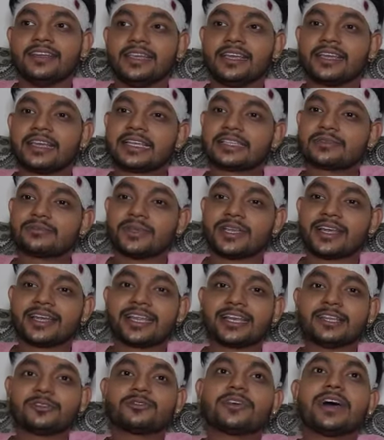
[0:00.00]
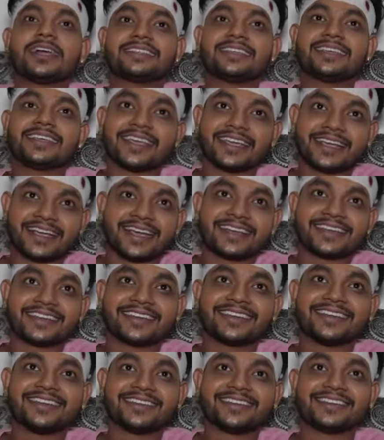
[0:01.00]
इक्कीस मिलियन के लिए तो आज ही केक
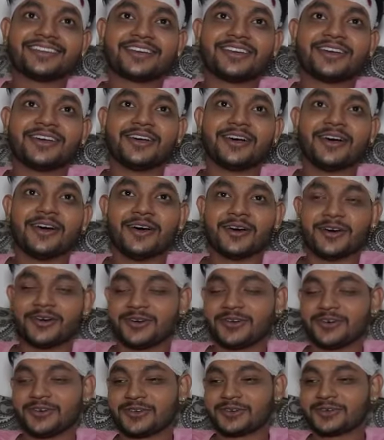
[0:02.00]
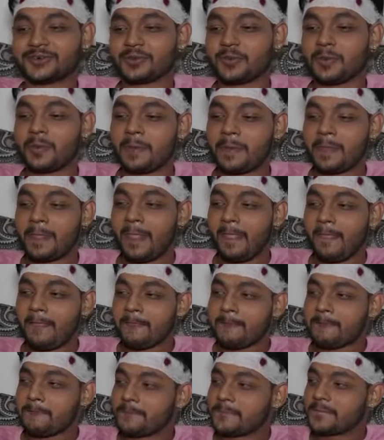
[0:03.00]
काटेंगे और
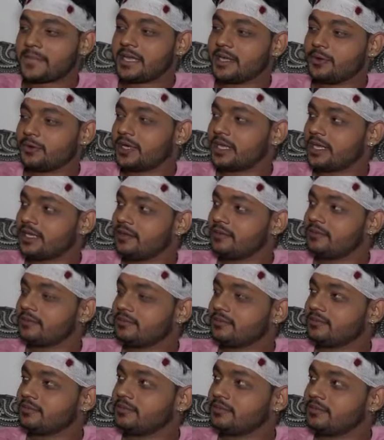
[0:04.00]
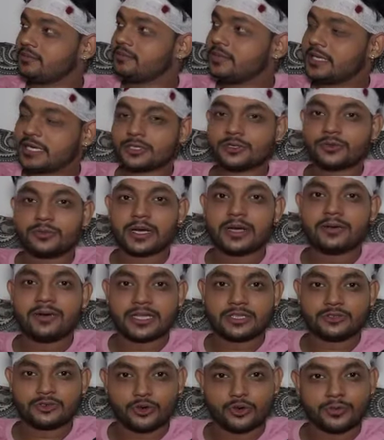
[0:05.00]
क्योंकि मेरे जो
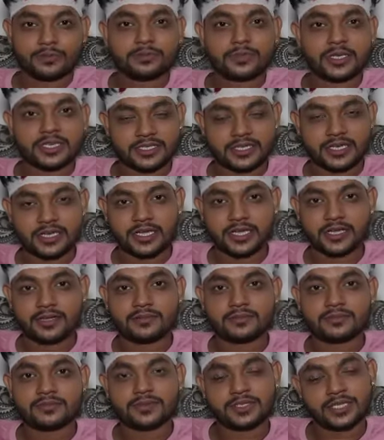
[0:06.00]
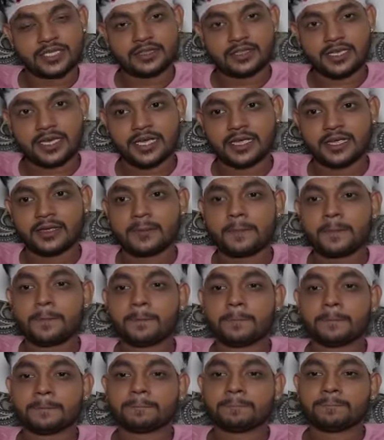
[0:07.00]
भगवान स्वरूप दर्शक हैं जनता है
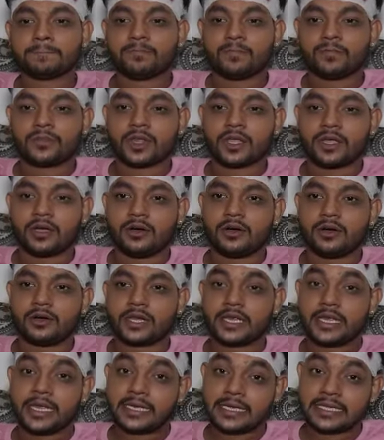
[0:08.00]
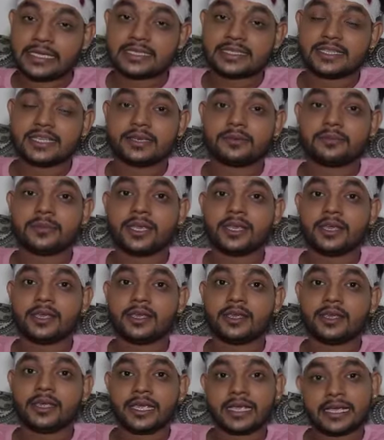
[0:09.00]
और 21 दिन
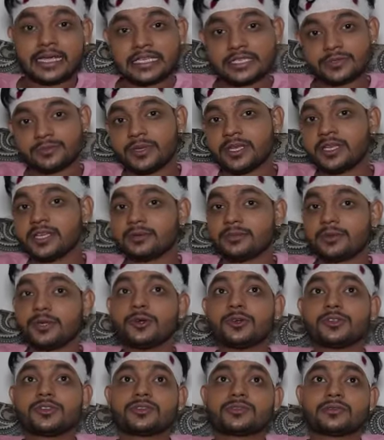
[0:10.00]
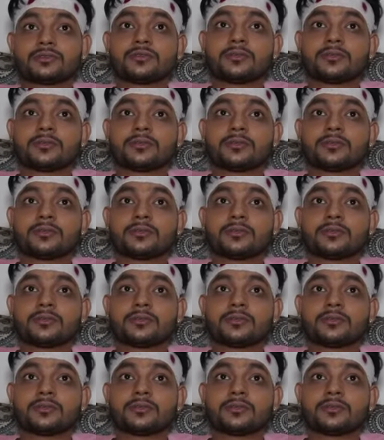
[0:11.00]
में 21 मिलियन व्यूज़